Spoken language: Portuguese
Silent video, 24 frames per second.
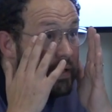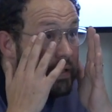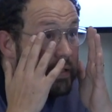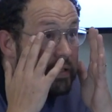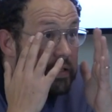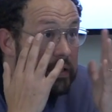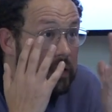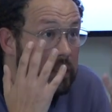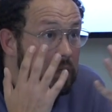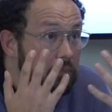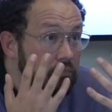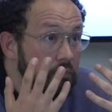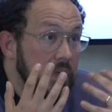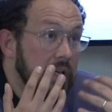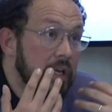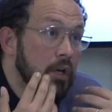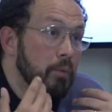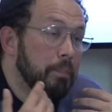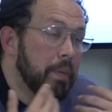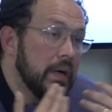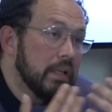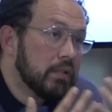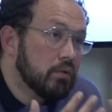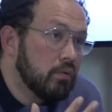E
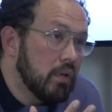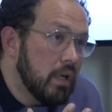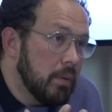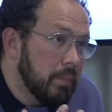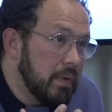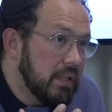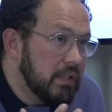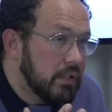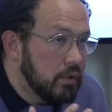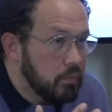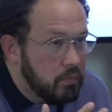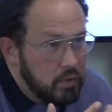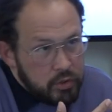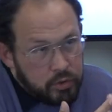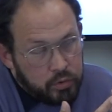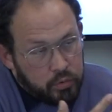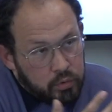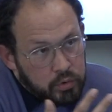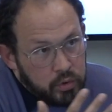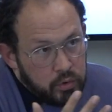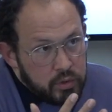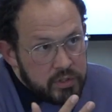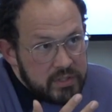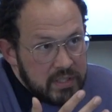eu, particularmente, enquanto
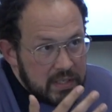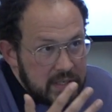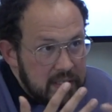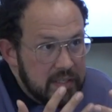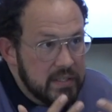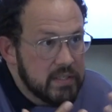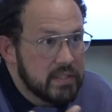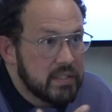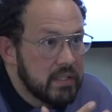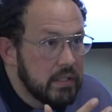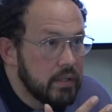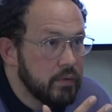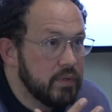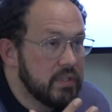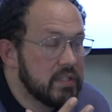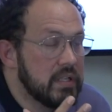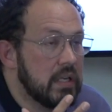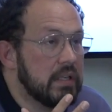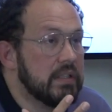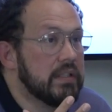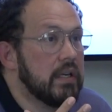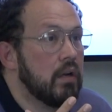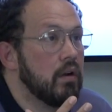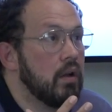estudioso da canção em
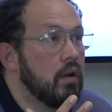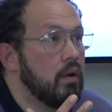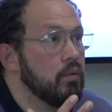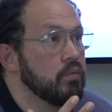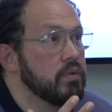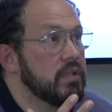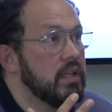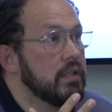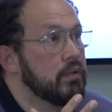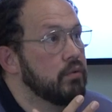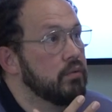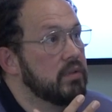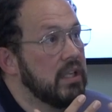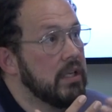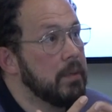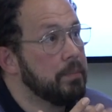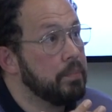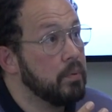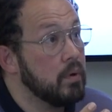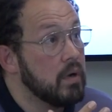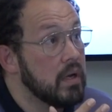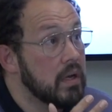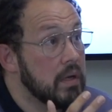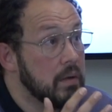sala de aula há um certo
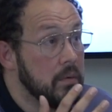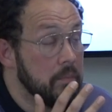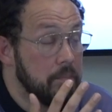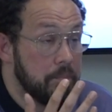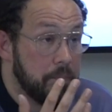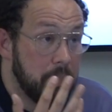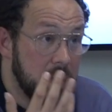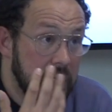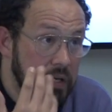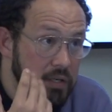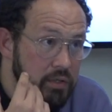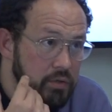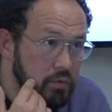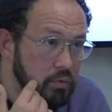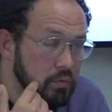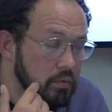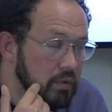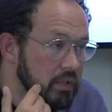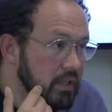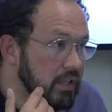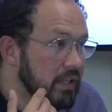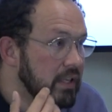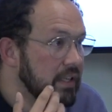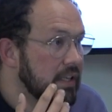tempo, penso
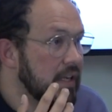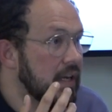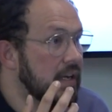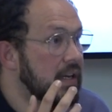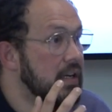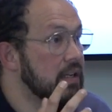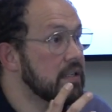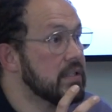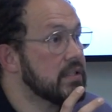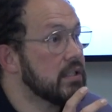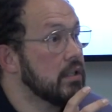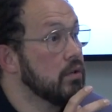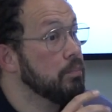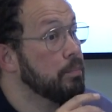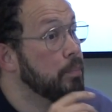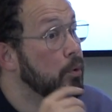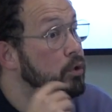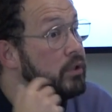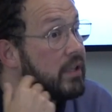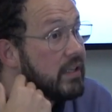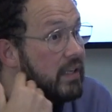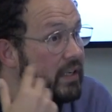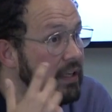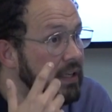que a canção
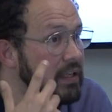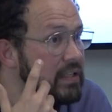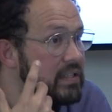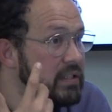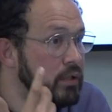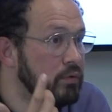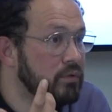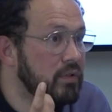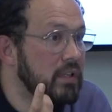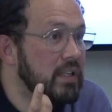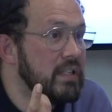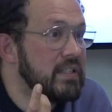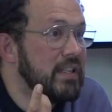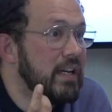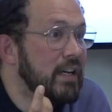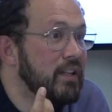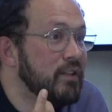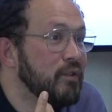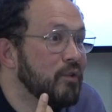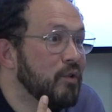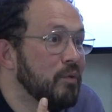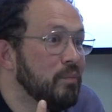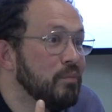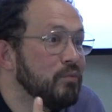poderia ser
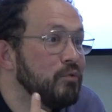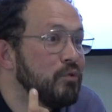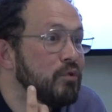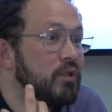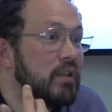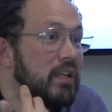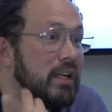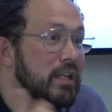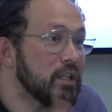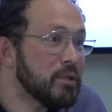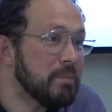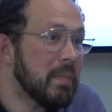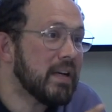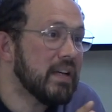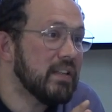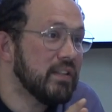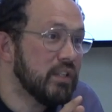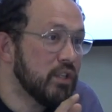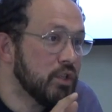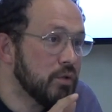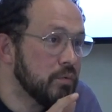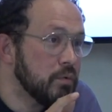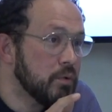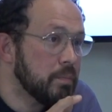utilizada como um dos grandes
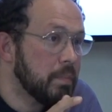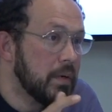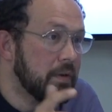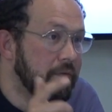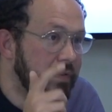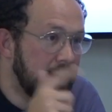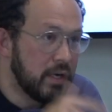mecanismos para